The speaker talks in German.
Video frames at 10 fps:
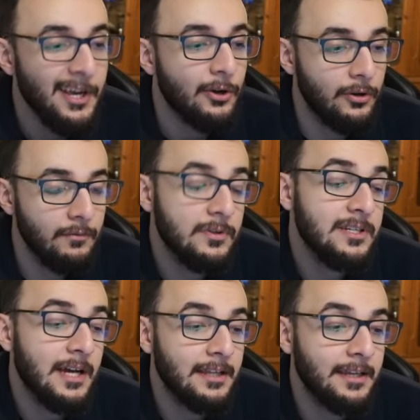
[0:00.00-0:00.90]
können wir
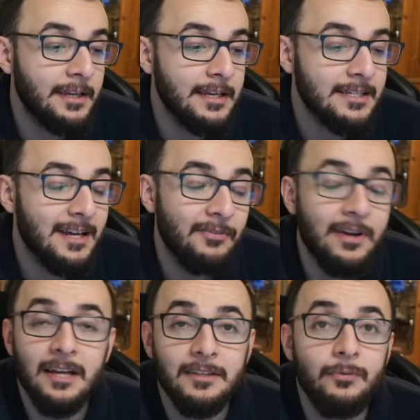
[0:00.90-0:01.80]
unserer Hand eine
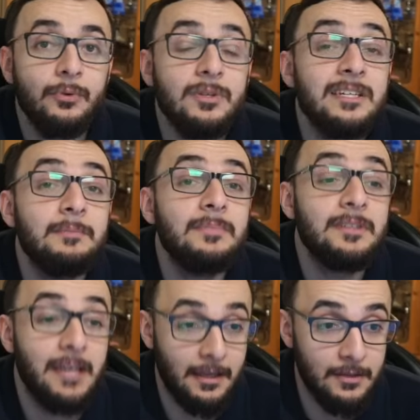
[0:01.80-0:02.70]
S-Kraft-Karte von unserem
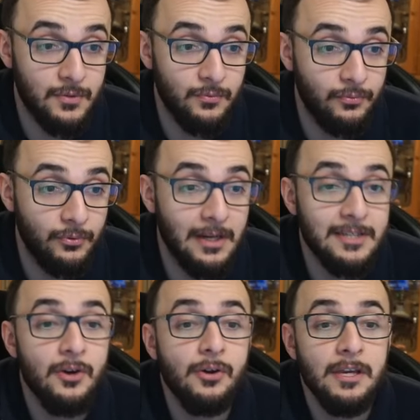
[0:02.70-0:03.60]
Deck hinzufügen.
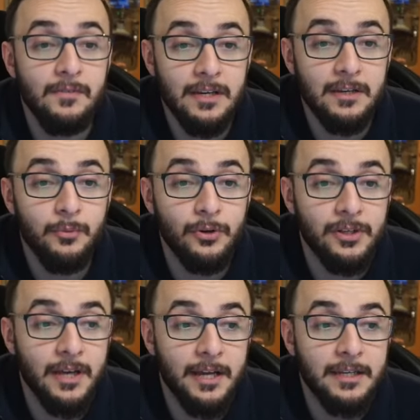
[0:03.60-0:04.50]
Also auch hier wieder eine
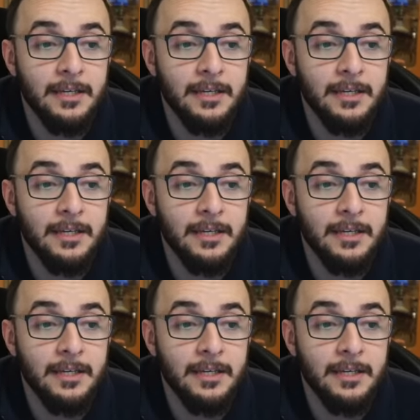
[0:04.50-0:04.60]
Möglichkeit,